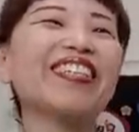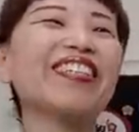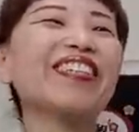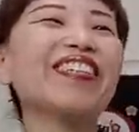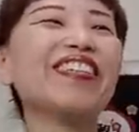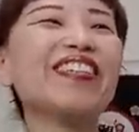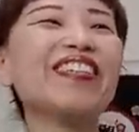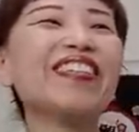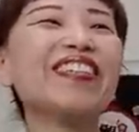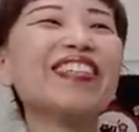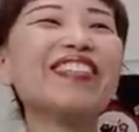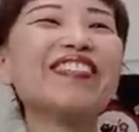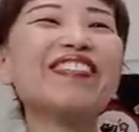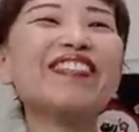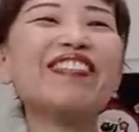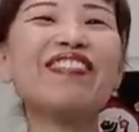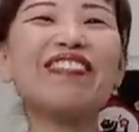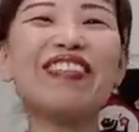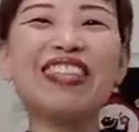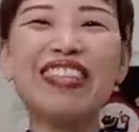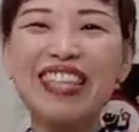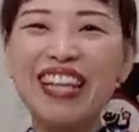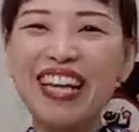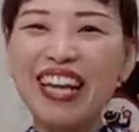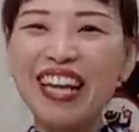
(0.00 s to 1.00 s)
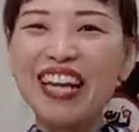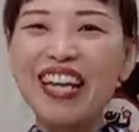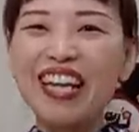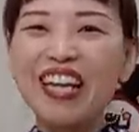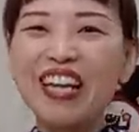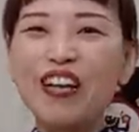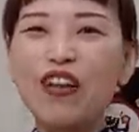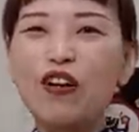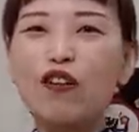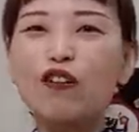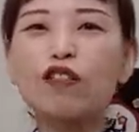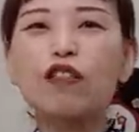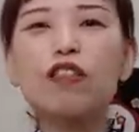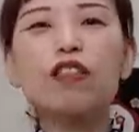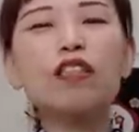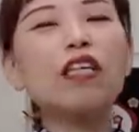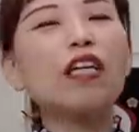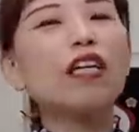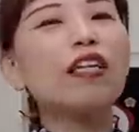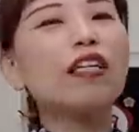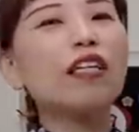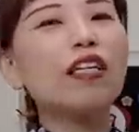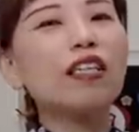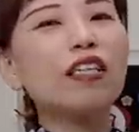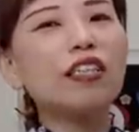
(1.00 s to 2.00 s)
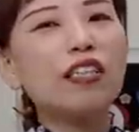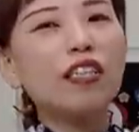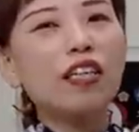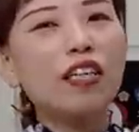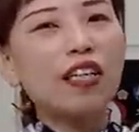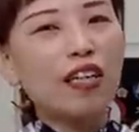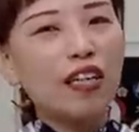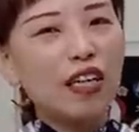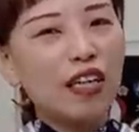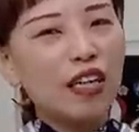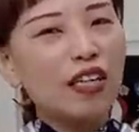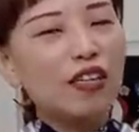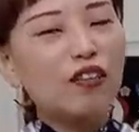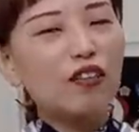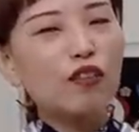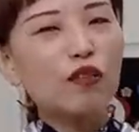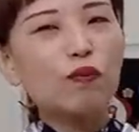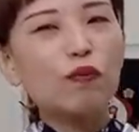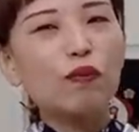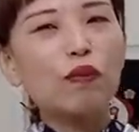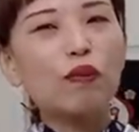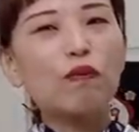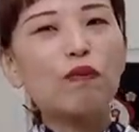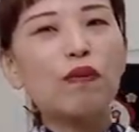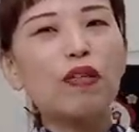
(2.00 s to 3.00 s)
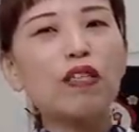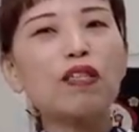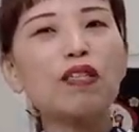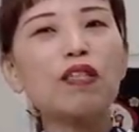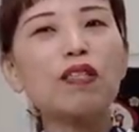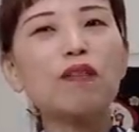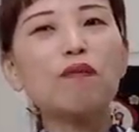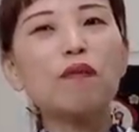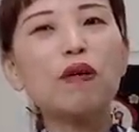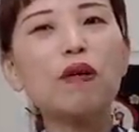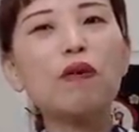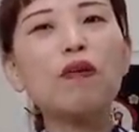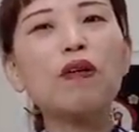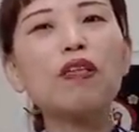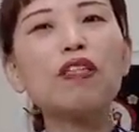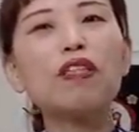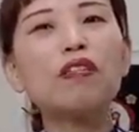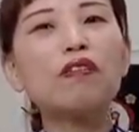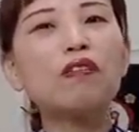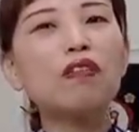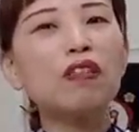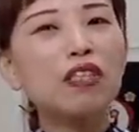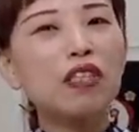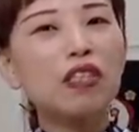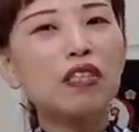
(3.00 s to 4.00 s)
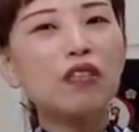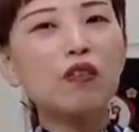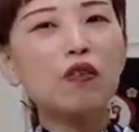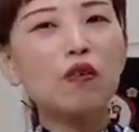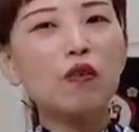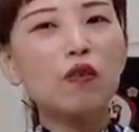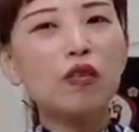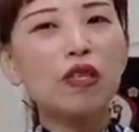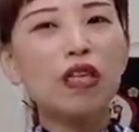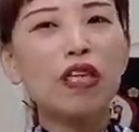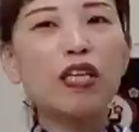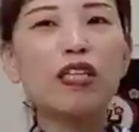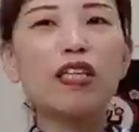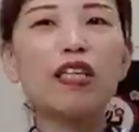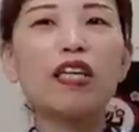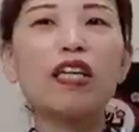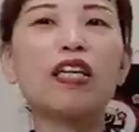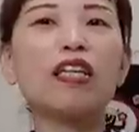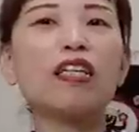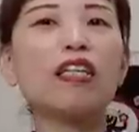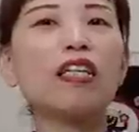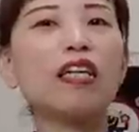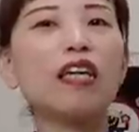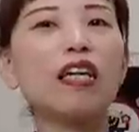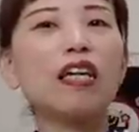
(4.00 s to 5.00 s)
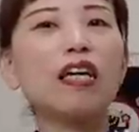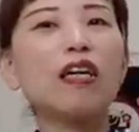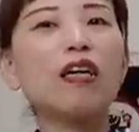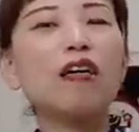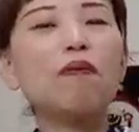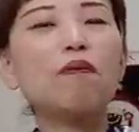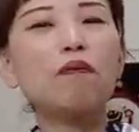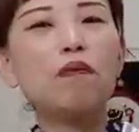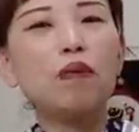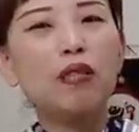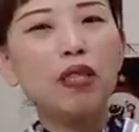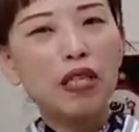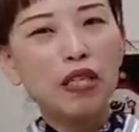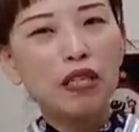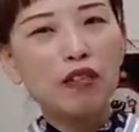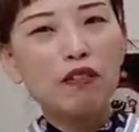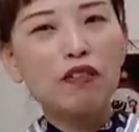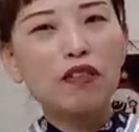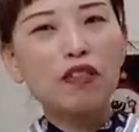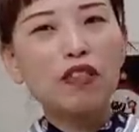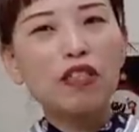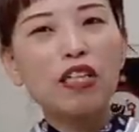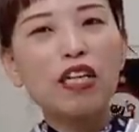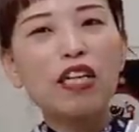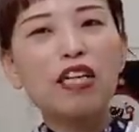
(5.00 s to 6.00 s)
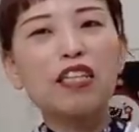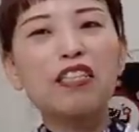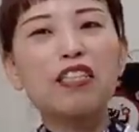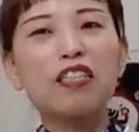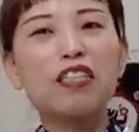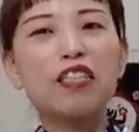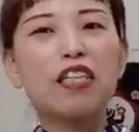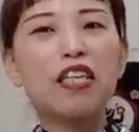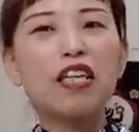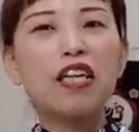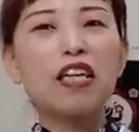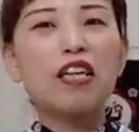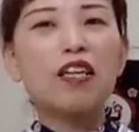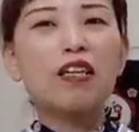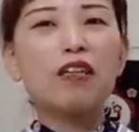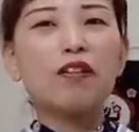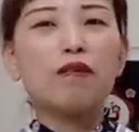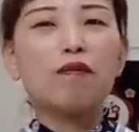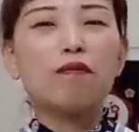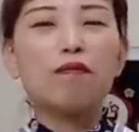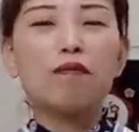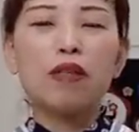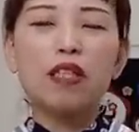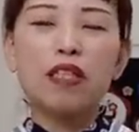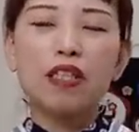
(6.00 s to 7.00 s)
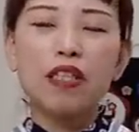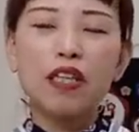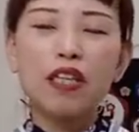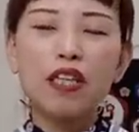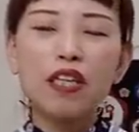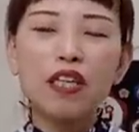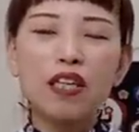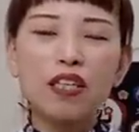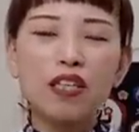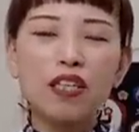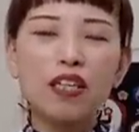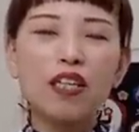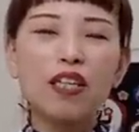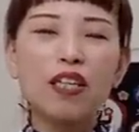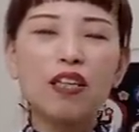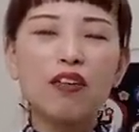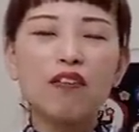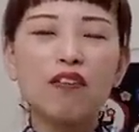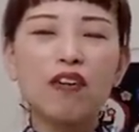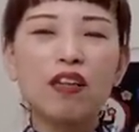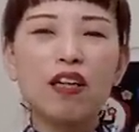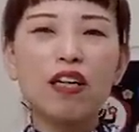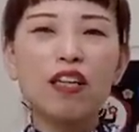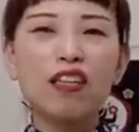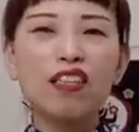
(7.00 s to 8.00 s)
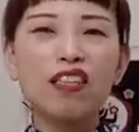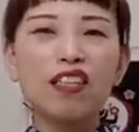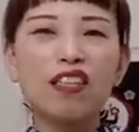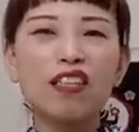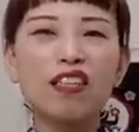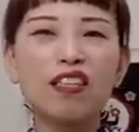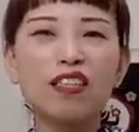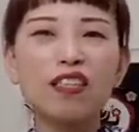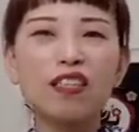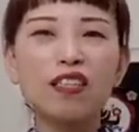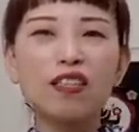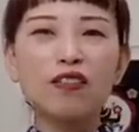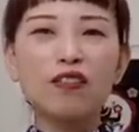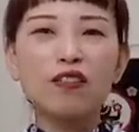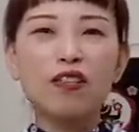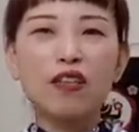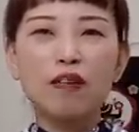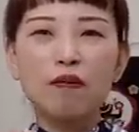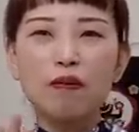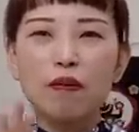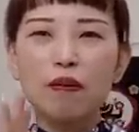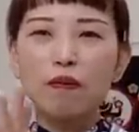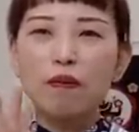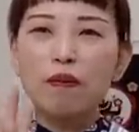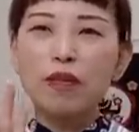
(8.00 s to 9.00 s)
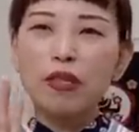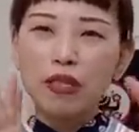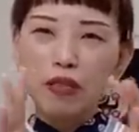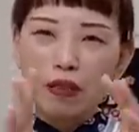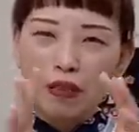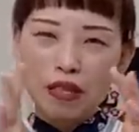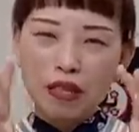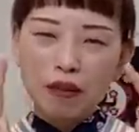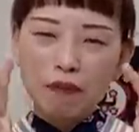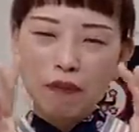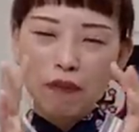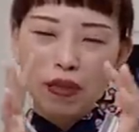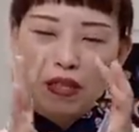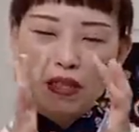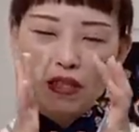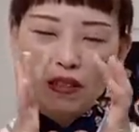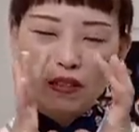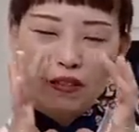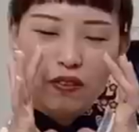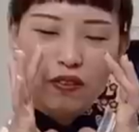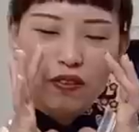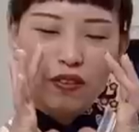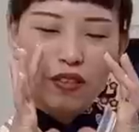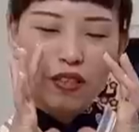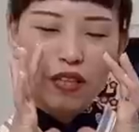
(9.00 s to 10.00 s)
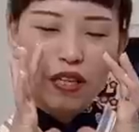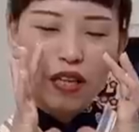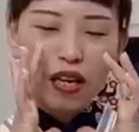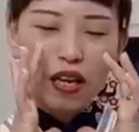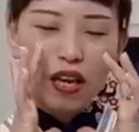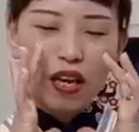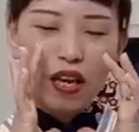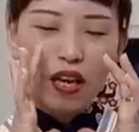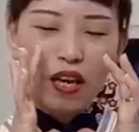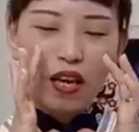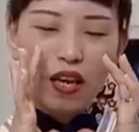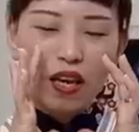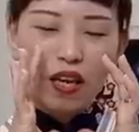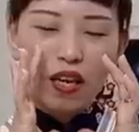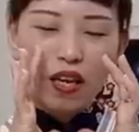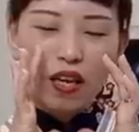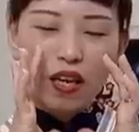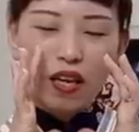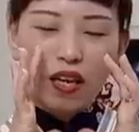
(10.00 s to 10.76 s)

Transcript: その様子もまたお伝えできたらなと思いますまあわちゃわちゃと店内が見える感じでまあ誰が誰かわかんないんですけどね今みんなねマスクして